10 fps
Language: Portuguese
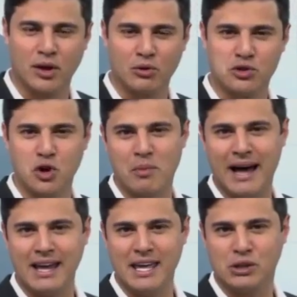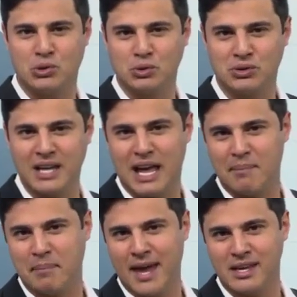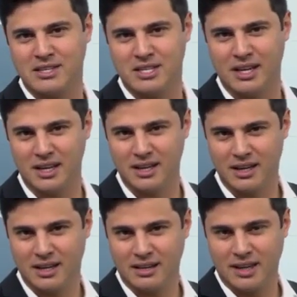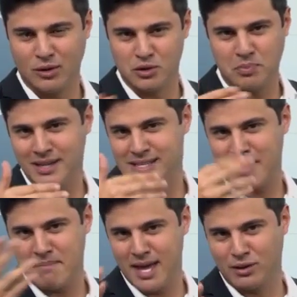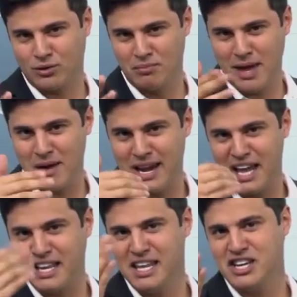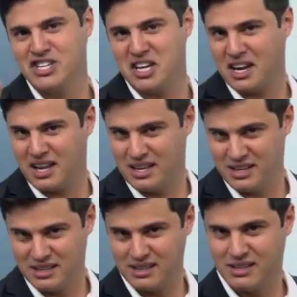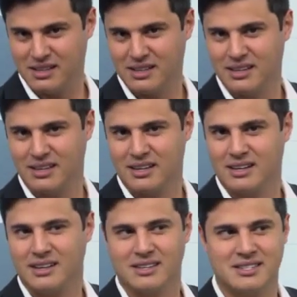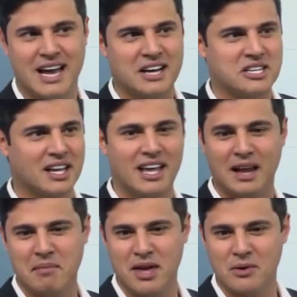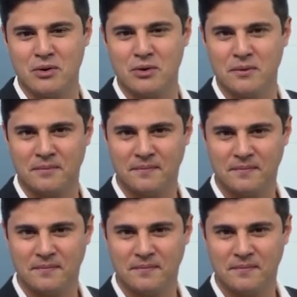porque o seu marido, de repente, tem uns pensamentos meio alienígena. Você acha que ele é meio.